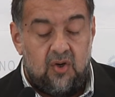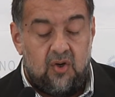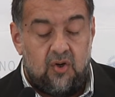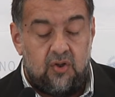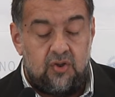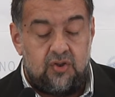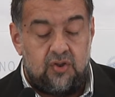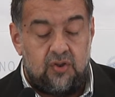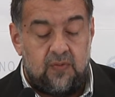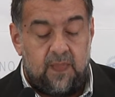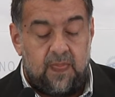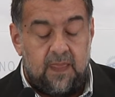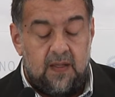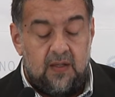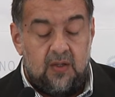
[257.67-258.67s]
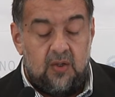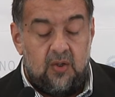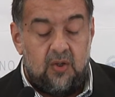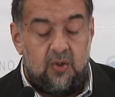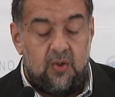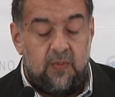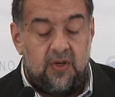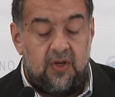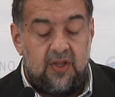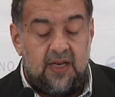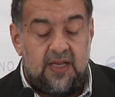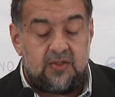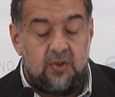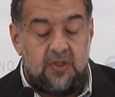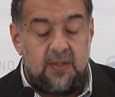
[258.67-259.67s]
8. Los números de
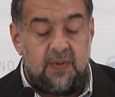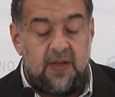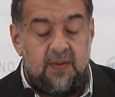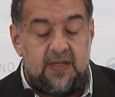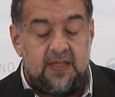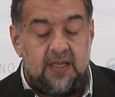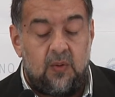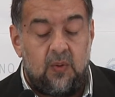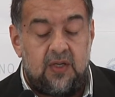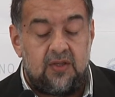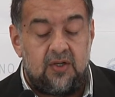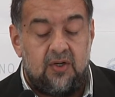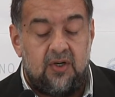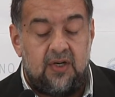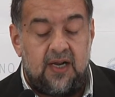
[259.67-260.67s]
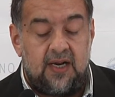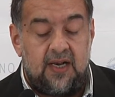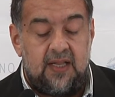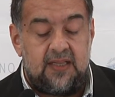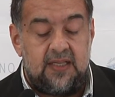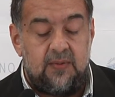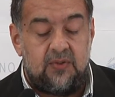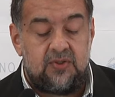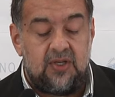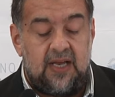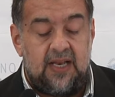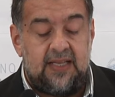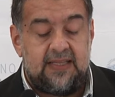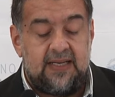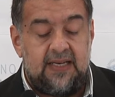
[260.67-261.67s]
las últimas 24 horas relativos a
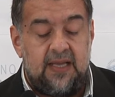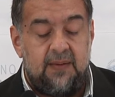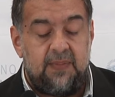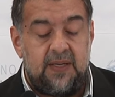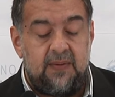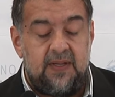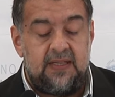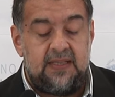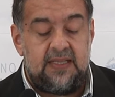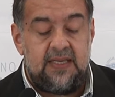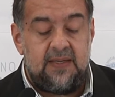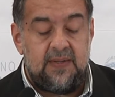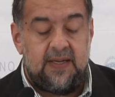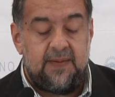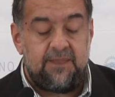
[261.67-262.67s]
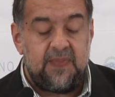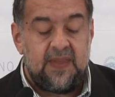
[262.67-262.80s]
la tarea preventiva